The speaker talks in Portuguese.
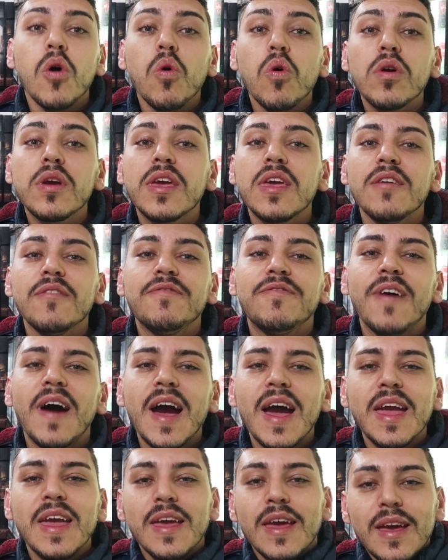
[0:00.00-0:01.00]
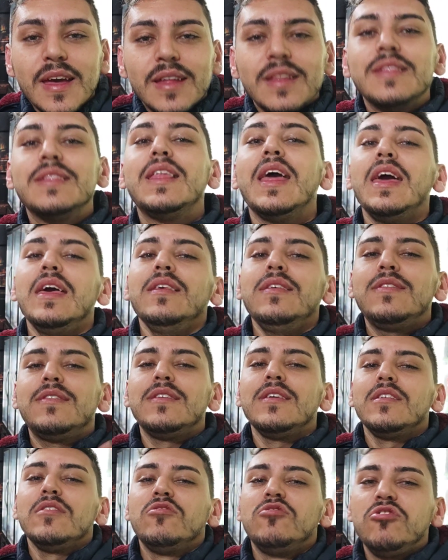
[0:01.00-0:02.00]
O que vai
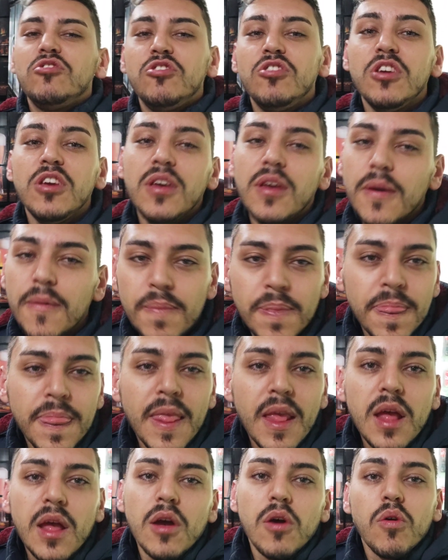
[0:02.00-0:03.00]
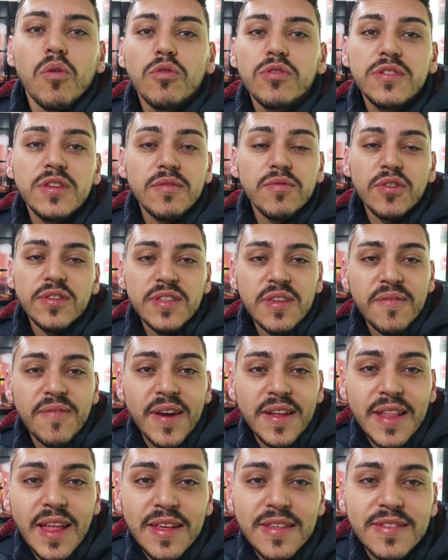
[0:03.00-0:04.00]
decidir se você
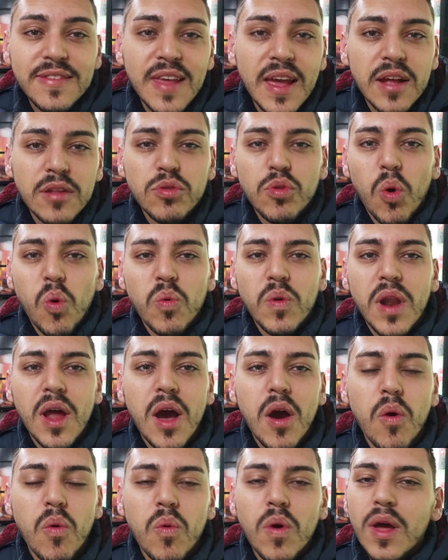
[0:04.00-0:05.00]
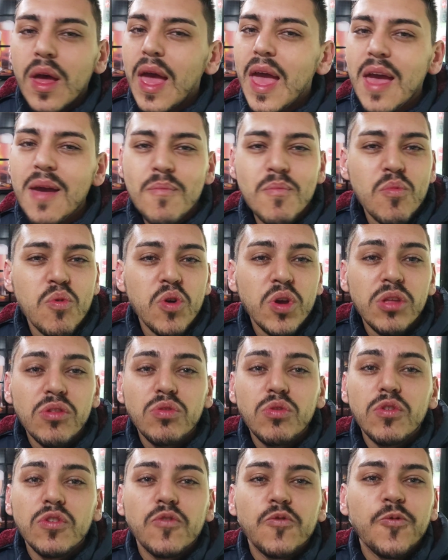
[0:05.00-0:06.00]
vai dar certo ou não é
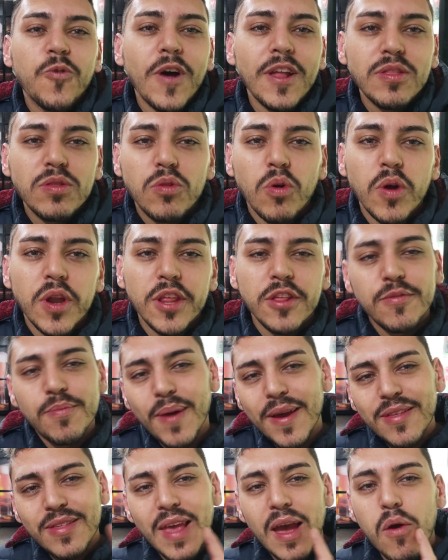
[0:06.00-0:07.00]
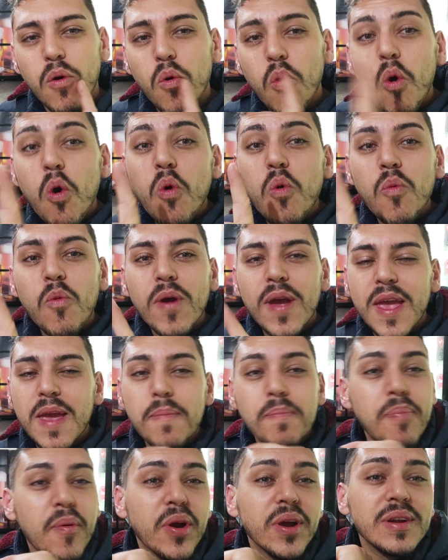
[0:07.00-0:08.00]
muitos fatores, mas é um
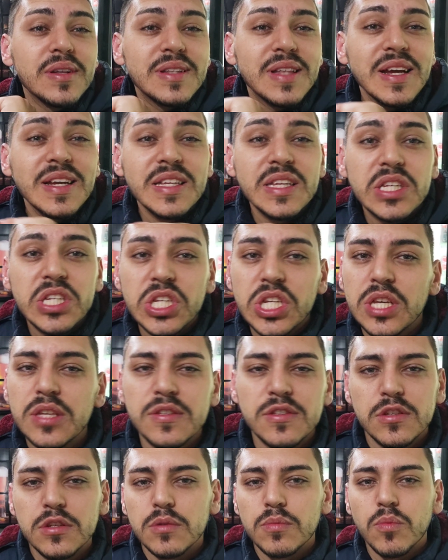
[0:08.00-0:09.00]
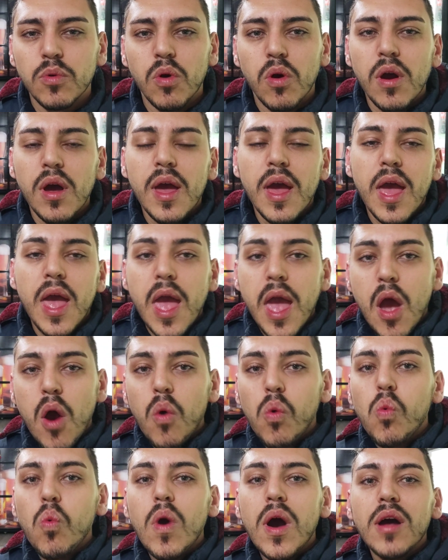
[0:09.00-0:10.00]
importantíssimo: é
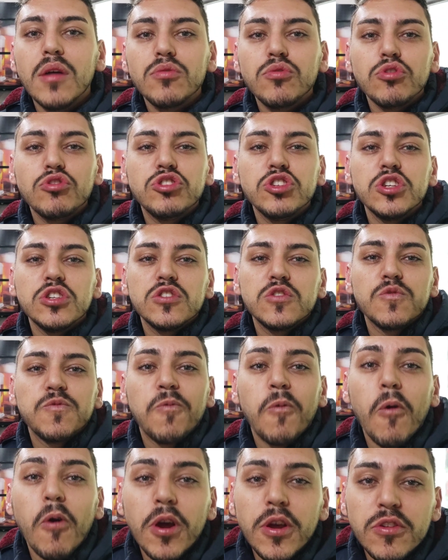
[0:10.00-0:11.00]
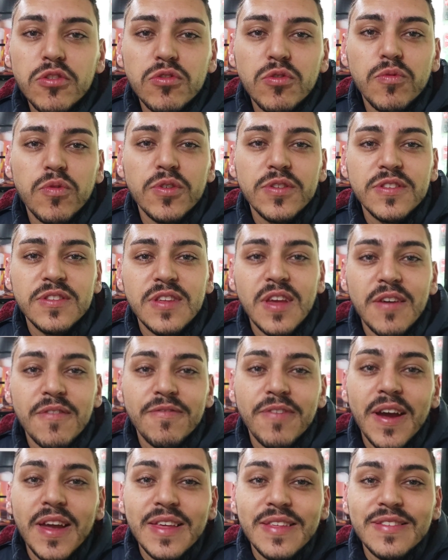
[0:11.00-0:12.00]
o quanto de esforço você
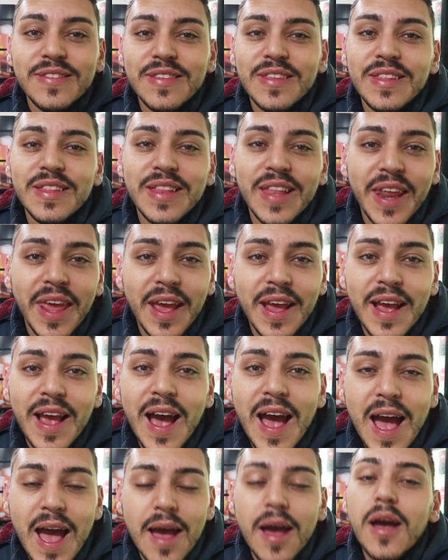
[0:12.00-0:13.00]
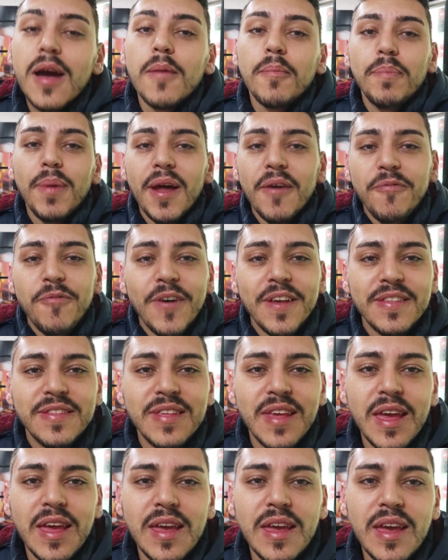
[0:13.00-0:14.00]
vai se entregar para
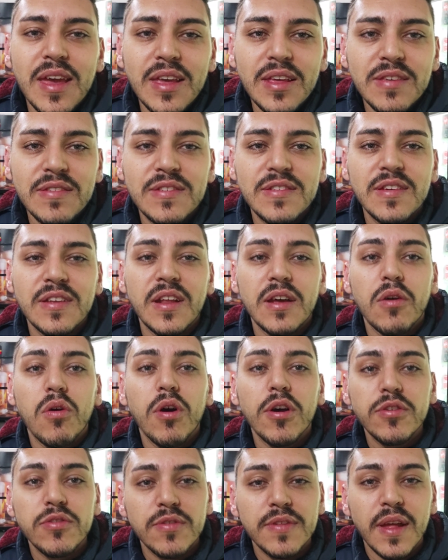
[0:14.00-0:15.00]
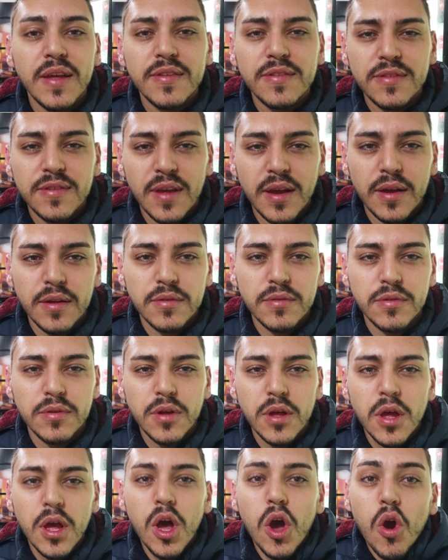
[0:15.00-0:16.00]
fazer este negócio dar certo?
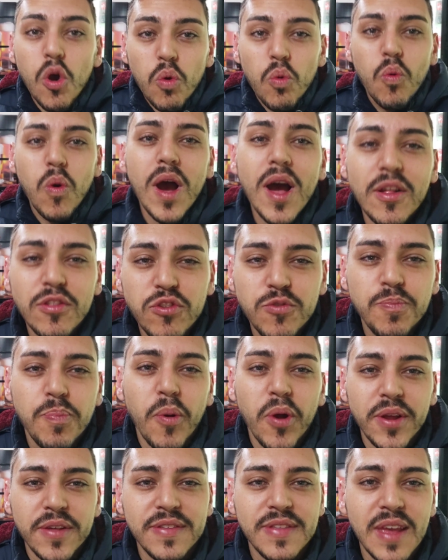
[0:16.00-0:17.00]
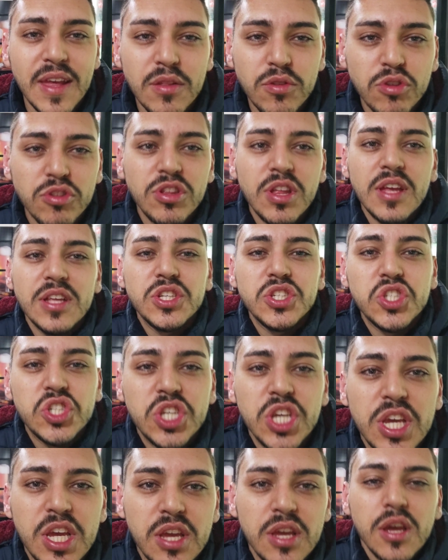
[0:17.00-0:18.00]
Quantos por cento de
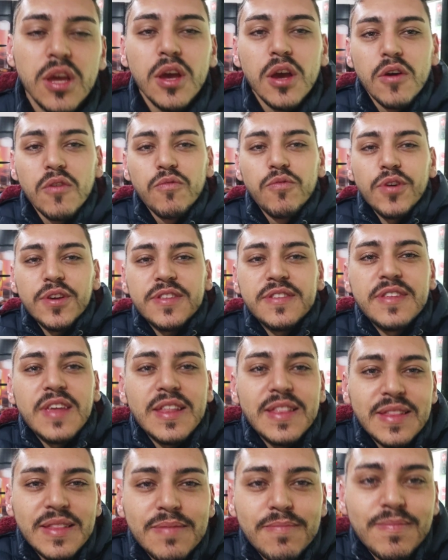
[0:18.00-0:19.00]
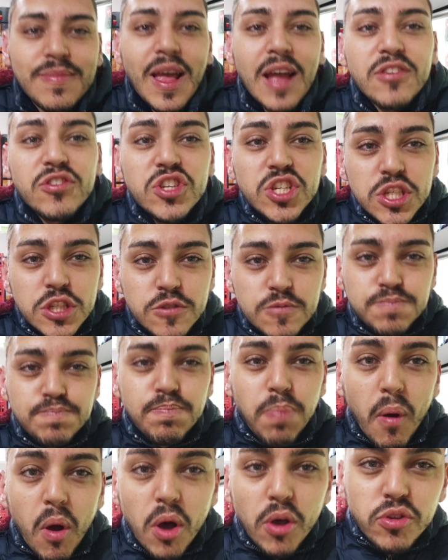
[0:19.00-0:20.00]
ti você está
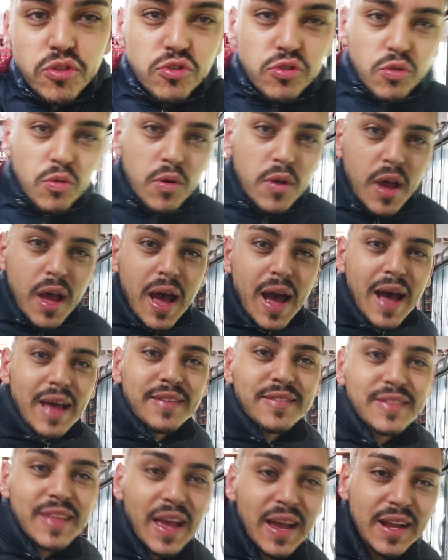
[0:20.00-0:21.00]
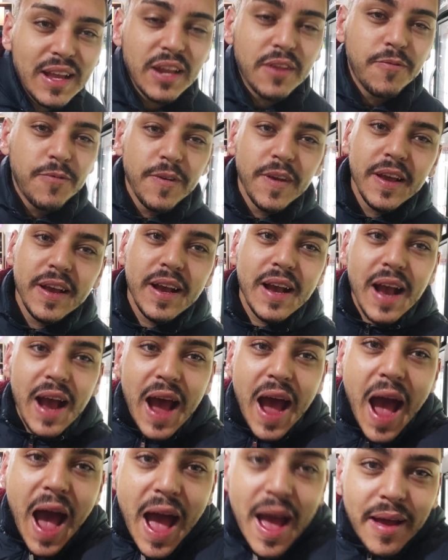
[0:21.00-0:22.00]
disposto a
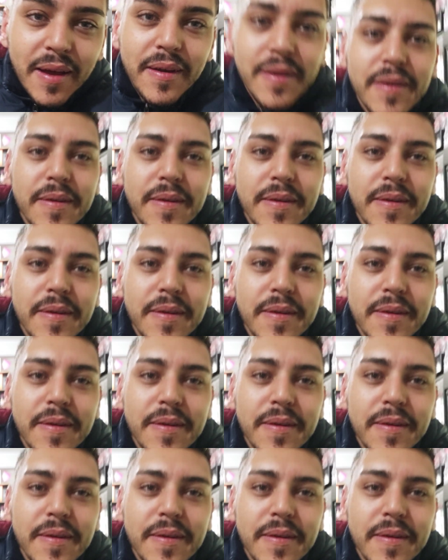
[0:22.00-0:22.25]
sacrificar?